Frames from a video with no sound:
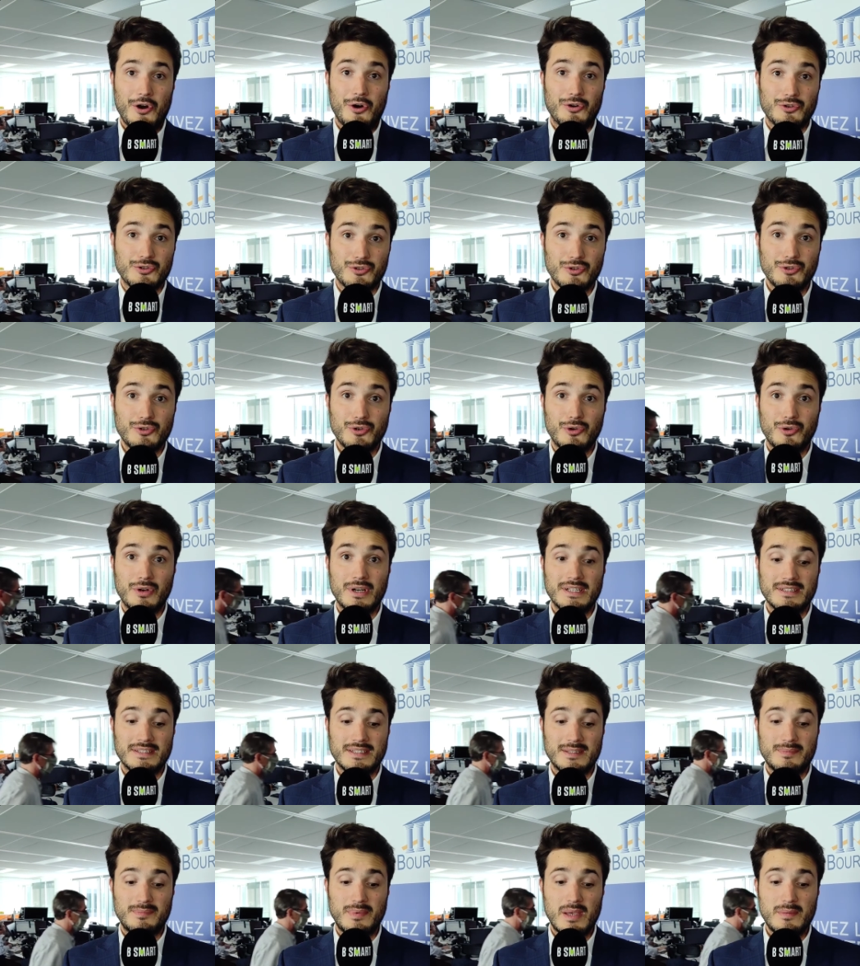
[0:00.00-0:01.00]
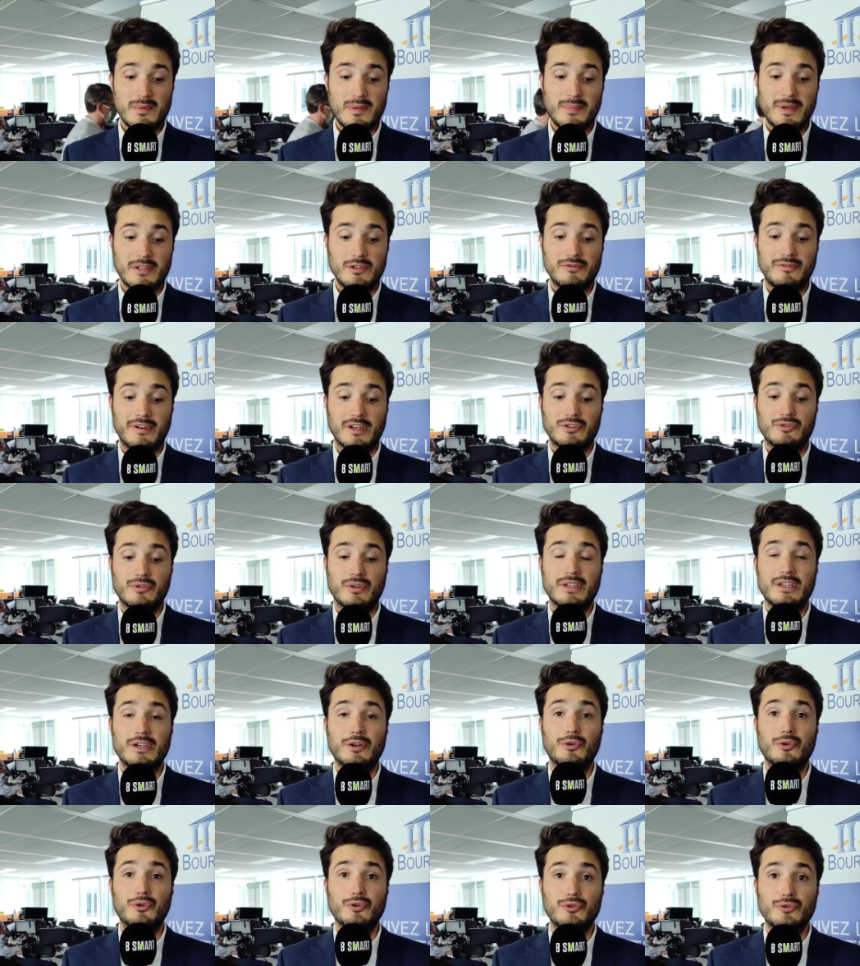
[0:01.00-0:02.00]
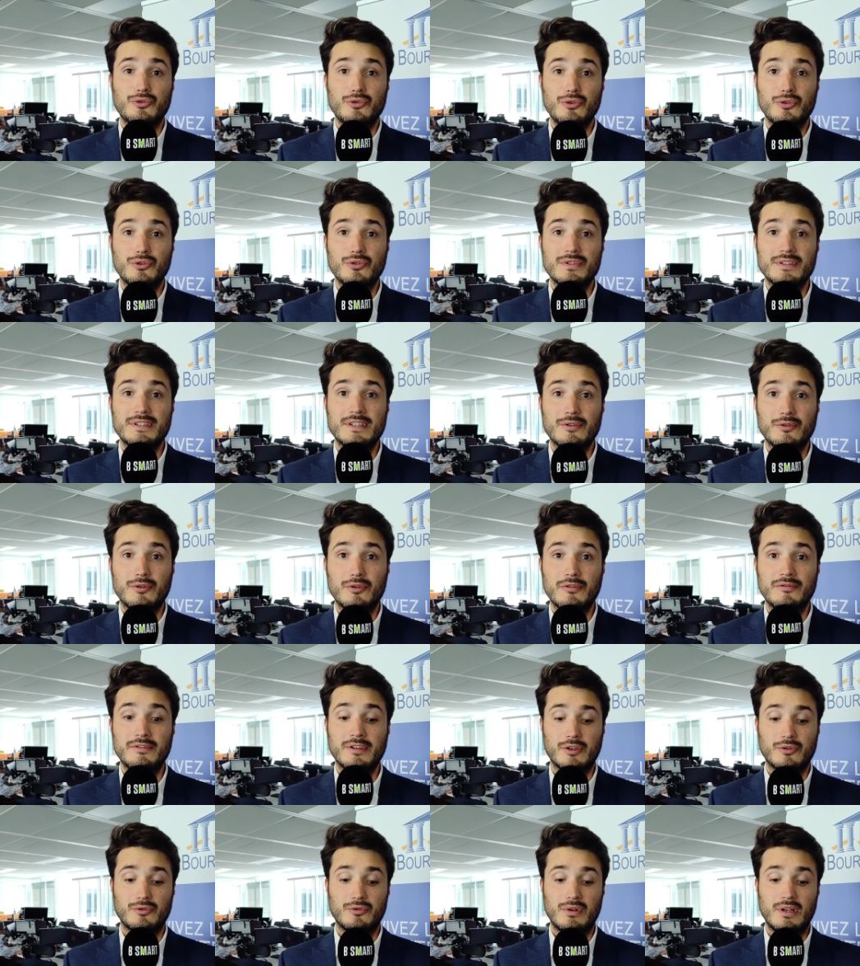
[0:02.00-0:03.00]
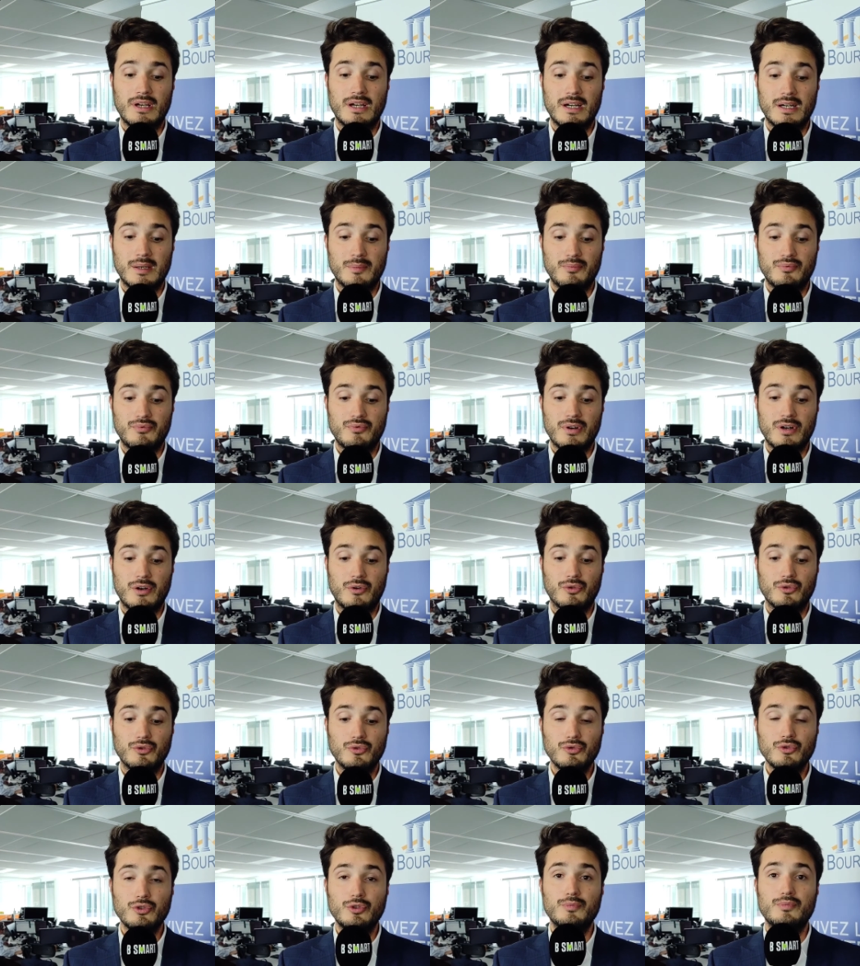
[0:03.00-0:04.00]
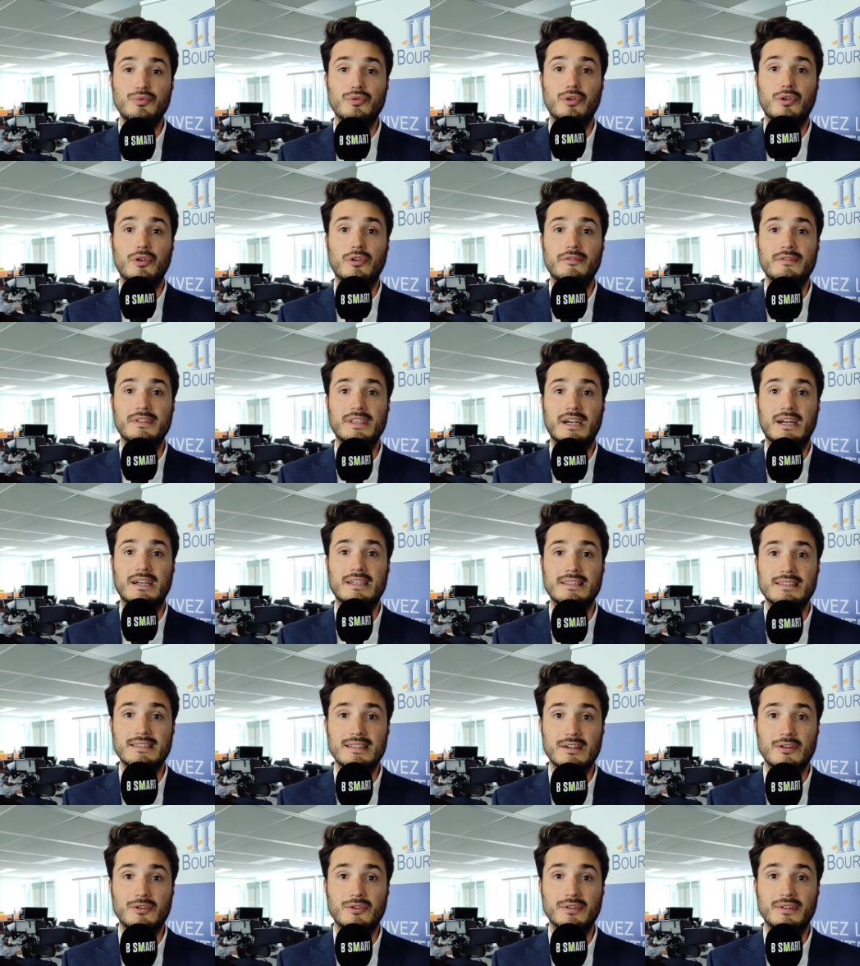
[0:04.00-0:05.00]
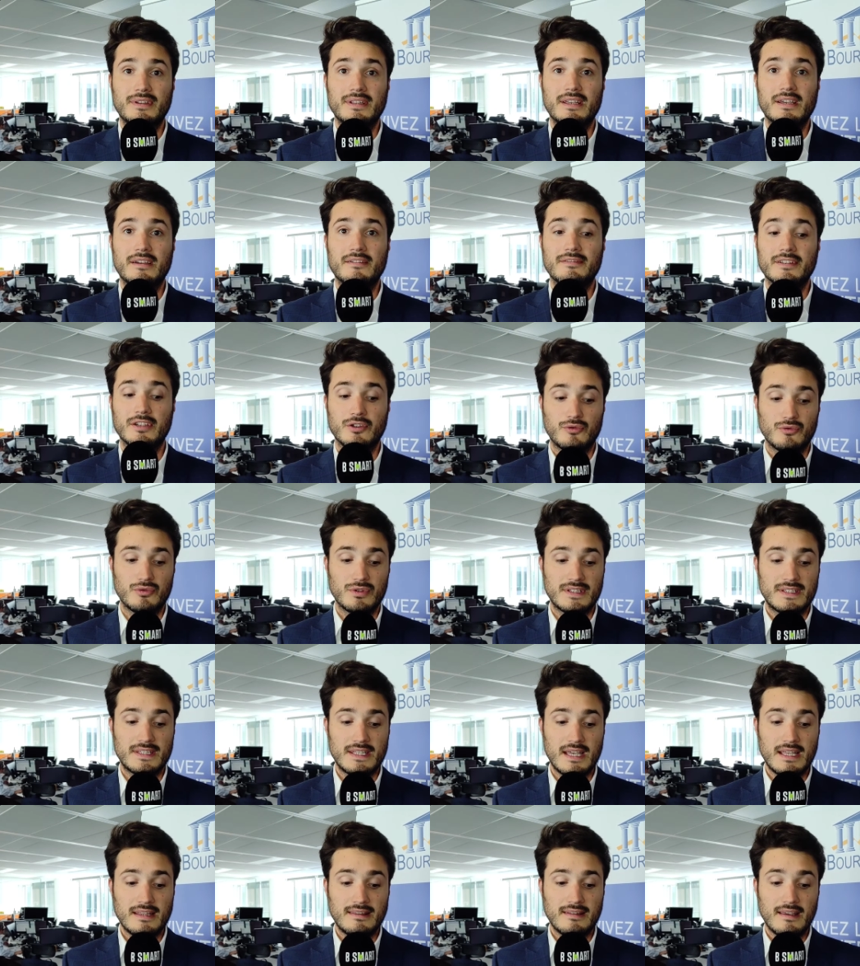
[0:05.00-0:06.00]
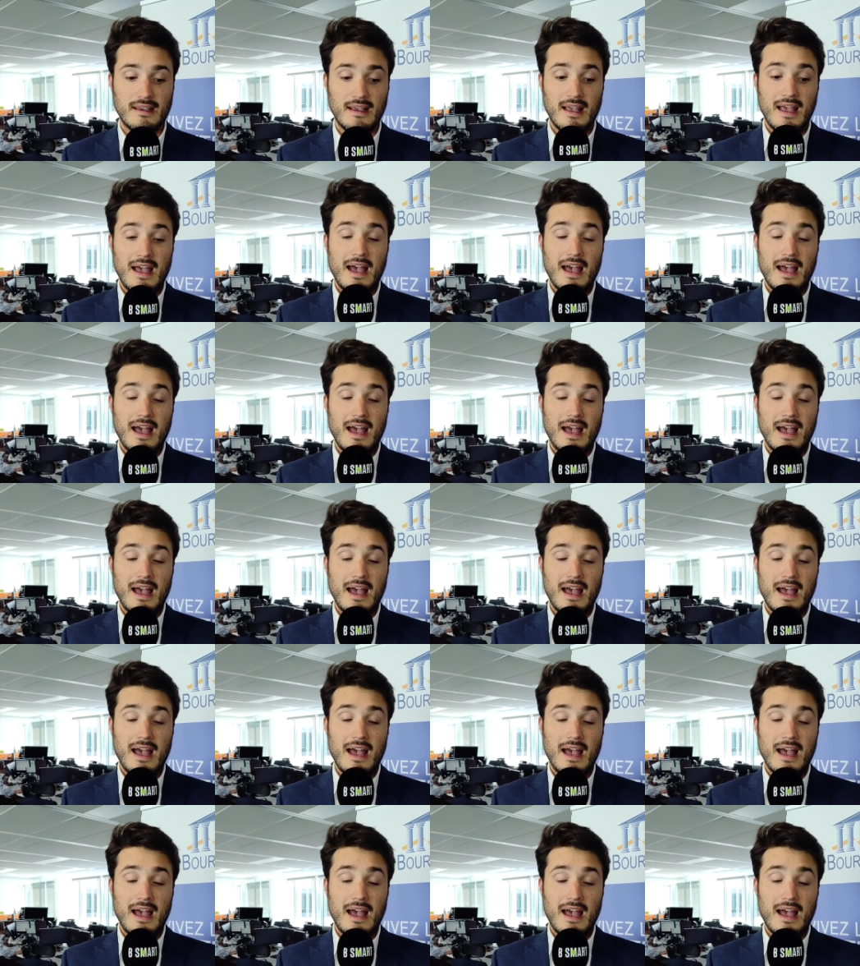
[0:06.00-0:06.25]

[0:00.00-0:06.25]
En zone euro, l'indice PMI manufacturier recule de 0,1 point en août pour revenir à 51,7.